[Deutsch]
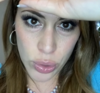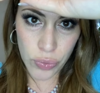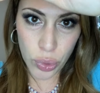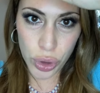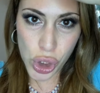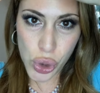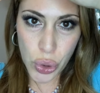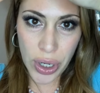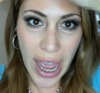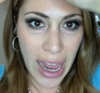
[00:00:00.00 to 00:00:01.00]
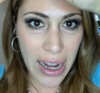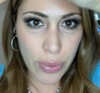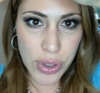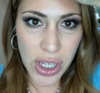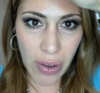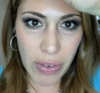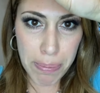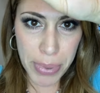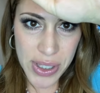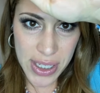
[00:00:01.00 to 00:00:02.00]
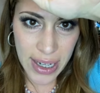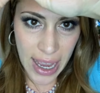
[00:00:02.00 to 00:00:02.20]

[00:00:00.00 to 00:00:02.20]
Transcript: und wunderschön. Alle unsere Wimpern sind